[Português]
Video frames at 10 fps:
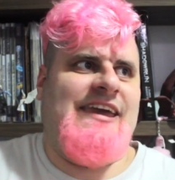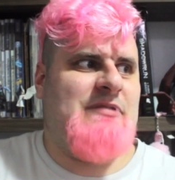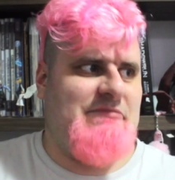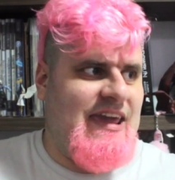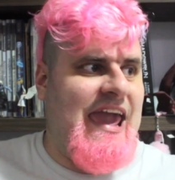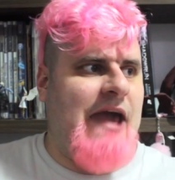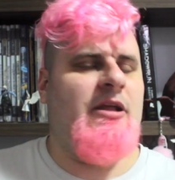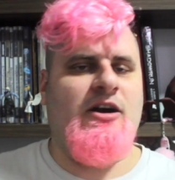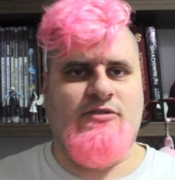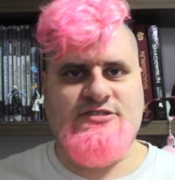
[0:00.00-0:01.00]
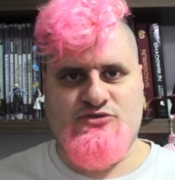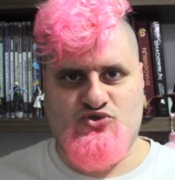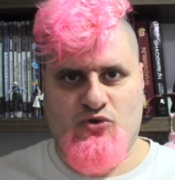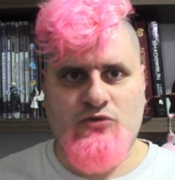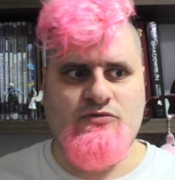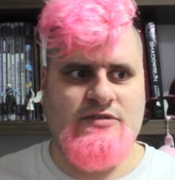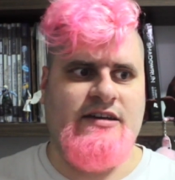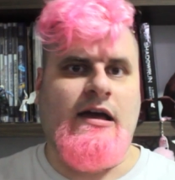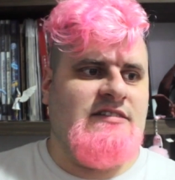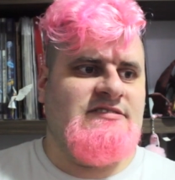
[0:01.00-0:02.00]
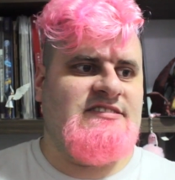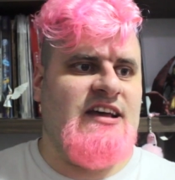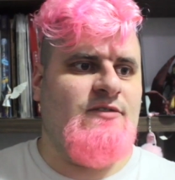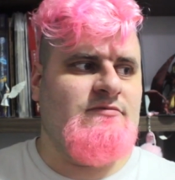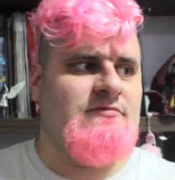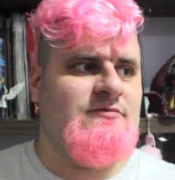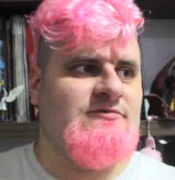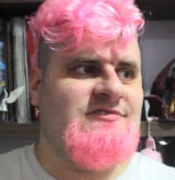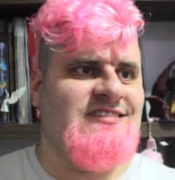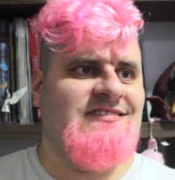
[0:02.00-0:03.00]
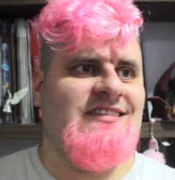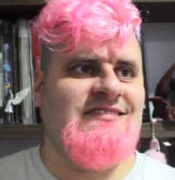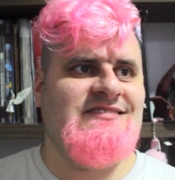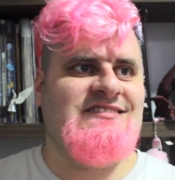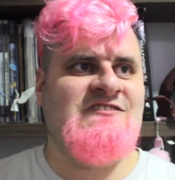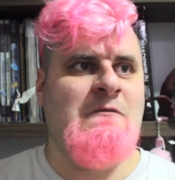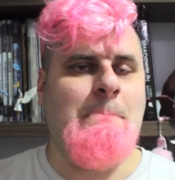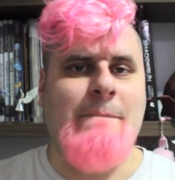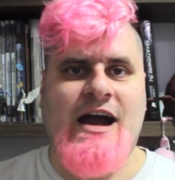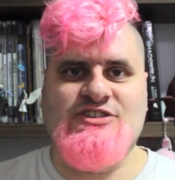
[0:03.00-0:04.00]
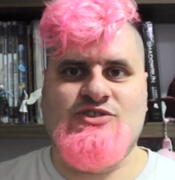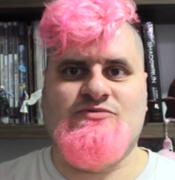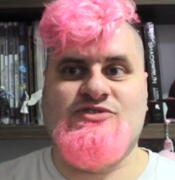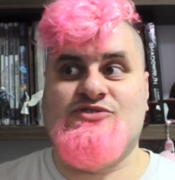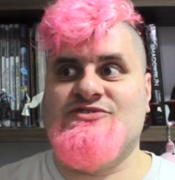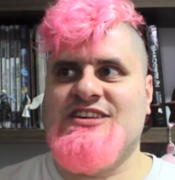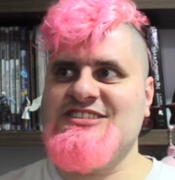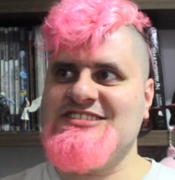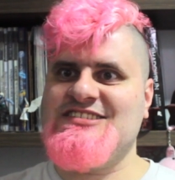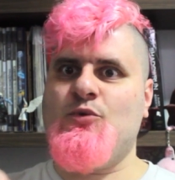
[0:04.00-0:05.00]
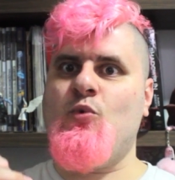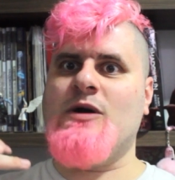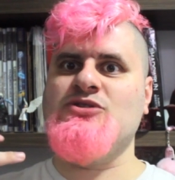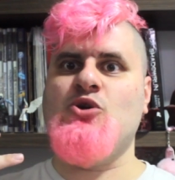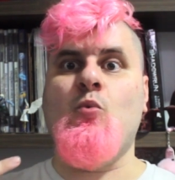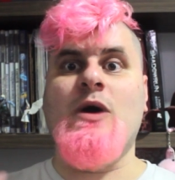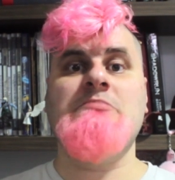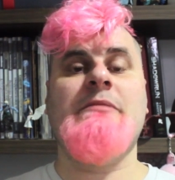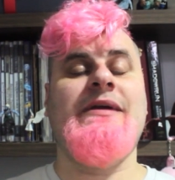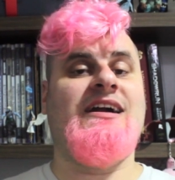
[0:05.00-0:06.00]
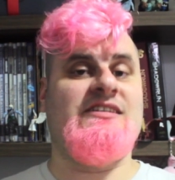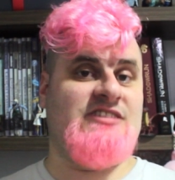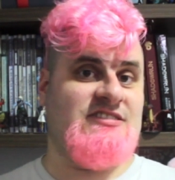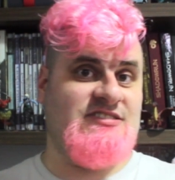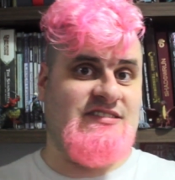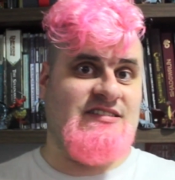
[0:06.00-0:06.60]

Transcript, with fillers: que é para mim é a melhor coisa do jogo, né? São os itens mágicos. Eu não sei dizer o quanto eu amo a mecânica de